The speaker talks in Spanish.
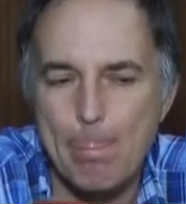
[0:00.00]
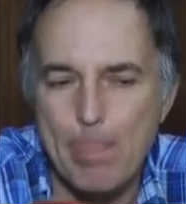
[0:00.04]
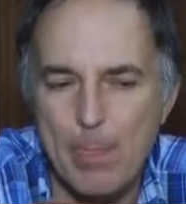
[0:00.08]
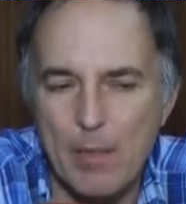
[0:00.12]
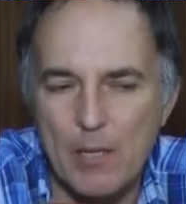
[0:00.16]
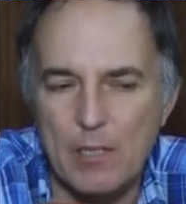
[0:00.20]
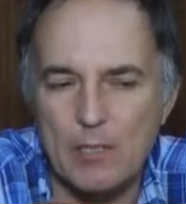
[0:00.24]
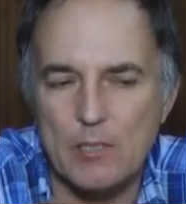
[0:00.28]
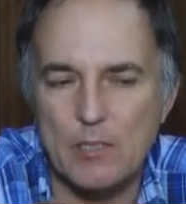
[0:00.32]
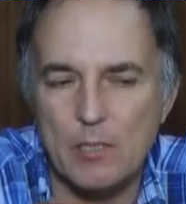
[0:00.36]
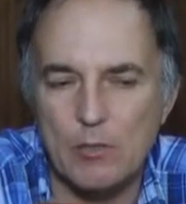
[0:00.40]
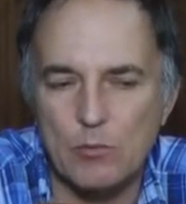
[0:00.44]

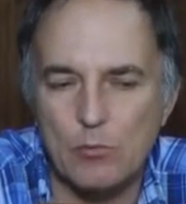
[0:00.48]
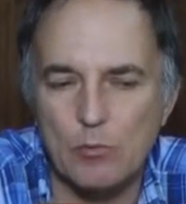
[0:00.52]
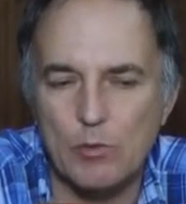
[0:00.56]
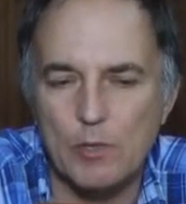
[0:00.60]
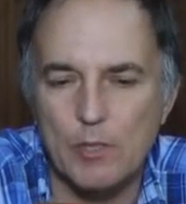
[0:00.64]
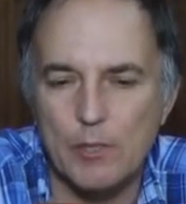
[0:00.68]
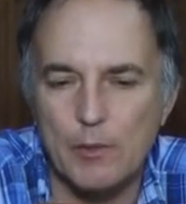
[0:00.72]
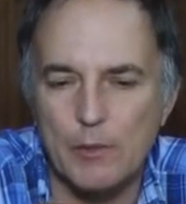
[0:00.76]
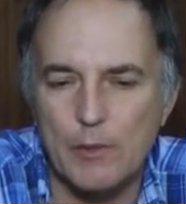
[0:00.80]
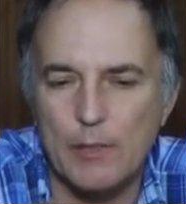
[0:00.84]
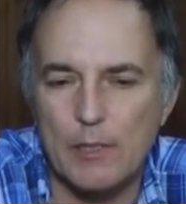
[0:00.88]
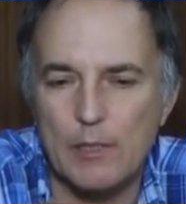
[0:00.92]
Eh, se
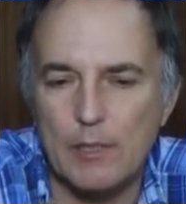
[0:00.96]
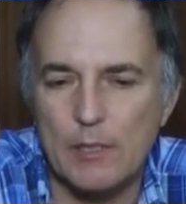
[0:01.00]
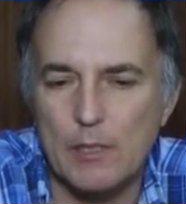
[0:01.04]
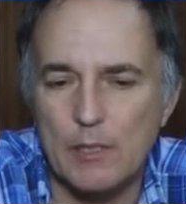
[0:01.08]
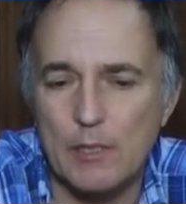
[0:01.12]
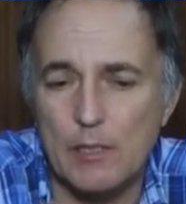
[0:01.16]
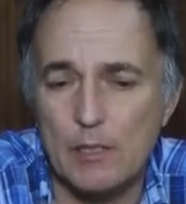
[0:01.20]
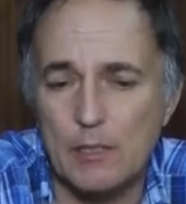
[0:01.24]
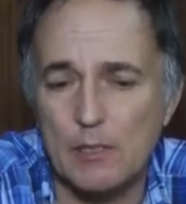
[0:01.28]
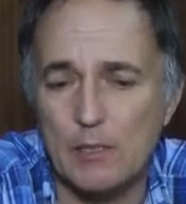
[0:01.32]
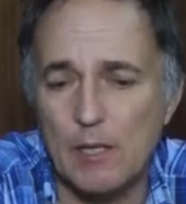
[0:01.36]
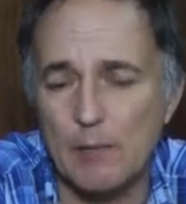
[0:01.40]
cultiva
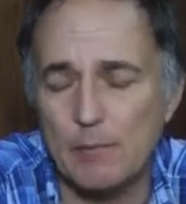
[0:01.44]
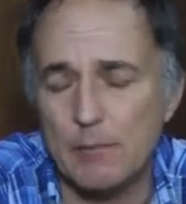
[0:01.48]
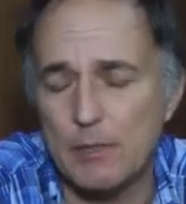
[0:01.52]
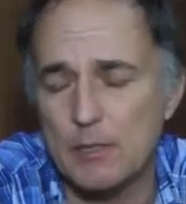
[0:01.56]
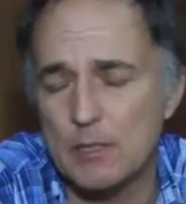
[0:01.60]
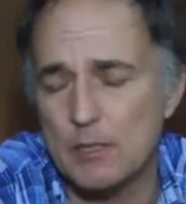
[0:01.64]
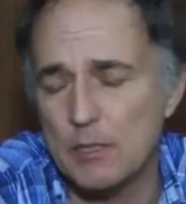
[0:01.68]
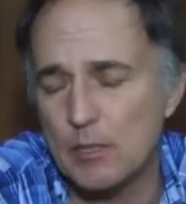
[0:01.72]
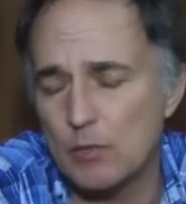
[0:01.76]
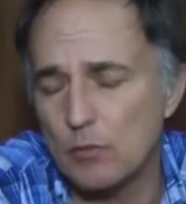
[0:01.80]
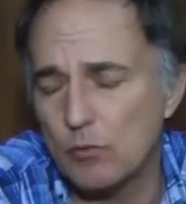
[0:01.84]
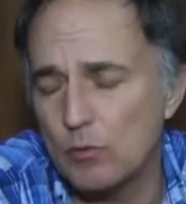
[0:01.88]
y
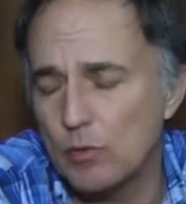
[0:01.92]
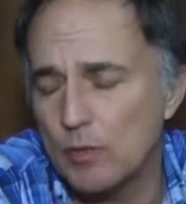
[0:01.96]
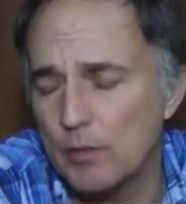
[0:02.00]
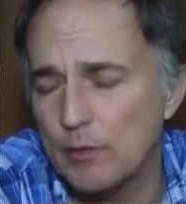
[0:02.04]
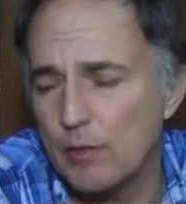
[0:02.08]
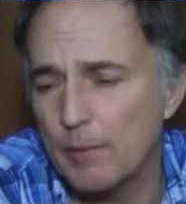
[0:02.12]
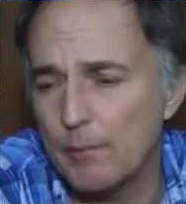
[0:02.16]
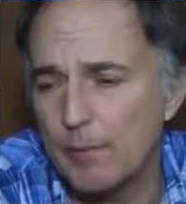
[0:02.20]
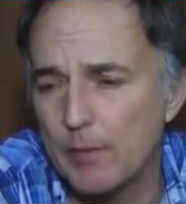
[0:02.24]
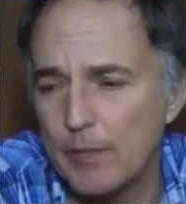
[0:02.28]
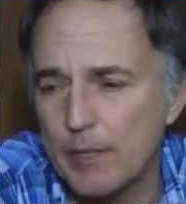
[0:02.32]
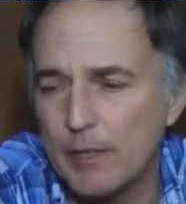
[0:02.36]
también se
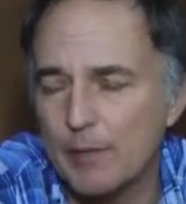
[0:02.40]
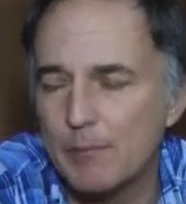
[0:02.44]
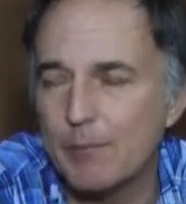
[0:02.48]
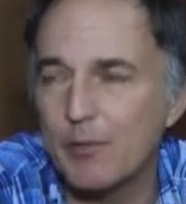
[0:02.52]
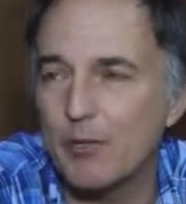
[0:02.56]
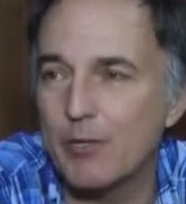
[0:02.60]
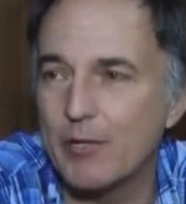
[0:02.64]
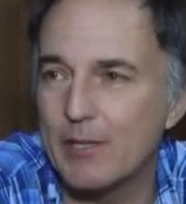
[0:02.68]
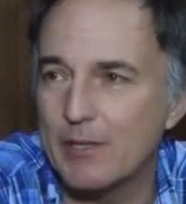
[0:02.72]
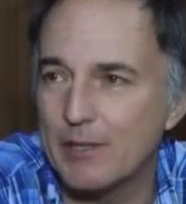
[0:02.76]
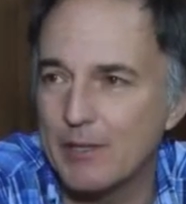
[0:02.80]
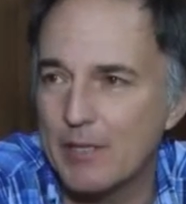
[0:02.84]
cultiva, por ejemplo,
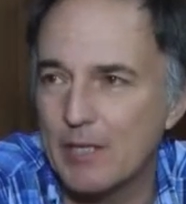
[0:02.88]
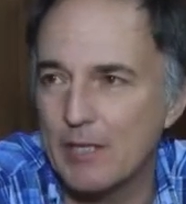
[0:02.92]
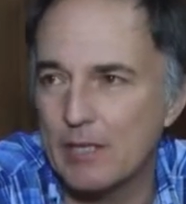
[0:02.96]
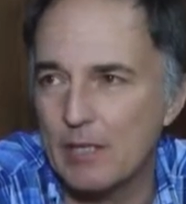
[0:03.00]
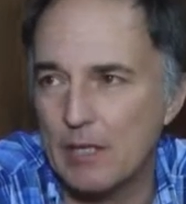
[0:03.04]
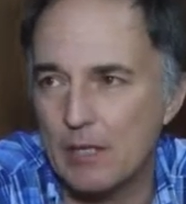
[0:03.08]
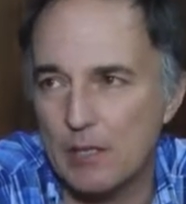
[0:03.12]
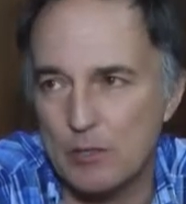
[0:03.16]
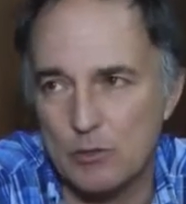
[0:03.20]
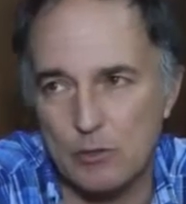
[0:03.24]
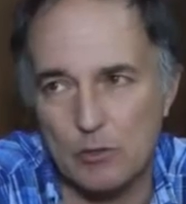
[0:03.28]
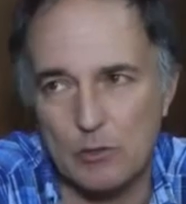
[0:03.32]

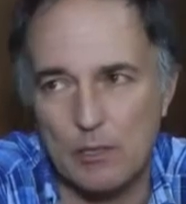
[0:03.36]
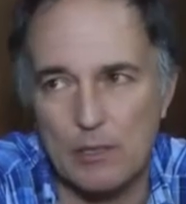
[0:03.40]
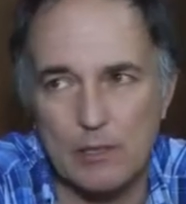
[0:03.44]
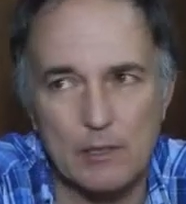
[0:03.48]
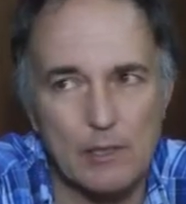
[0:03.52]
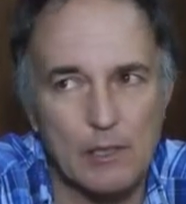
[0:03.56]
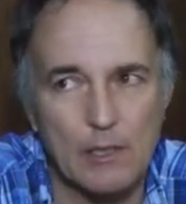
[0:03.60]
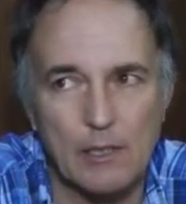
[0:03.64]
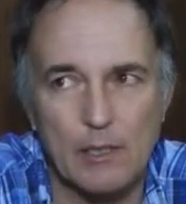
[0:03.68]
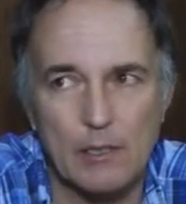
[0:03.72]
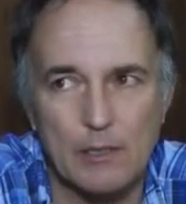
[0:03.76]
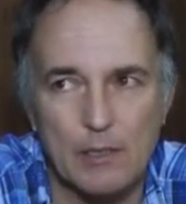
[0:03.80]
lenteja, que es otra
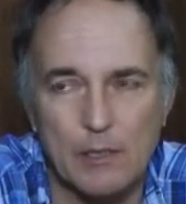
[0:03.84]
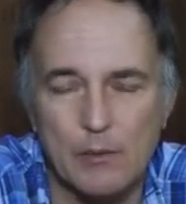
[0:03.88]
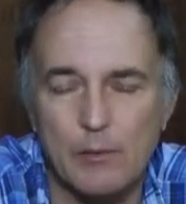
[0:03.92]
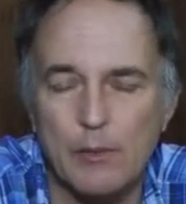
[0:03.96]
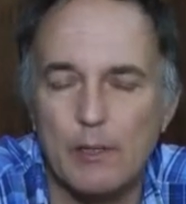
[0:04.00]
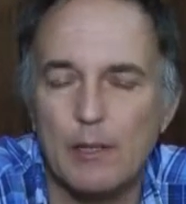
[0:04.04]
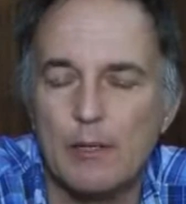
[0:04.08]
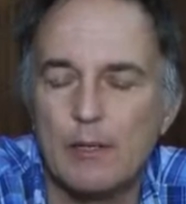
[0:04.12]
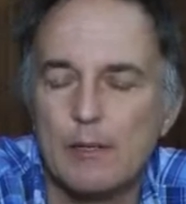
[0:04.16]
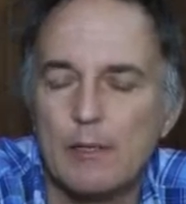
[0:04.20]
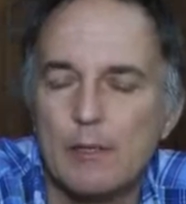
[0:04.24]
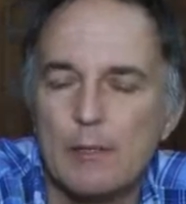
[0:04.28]
alternativa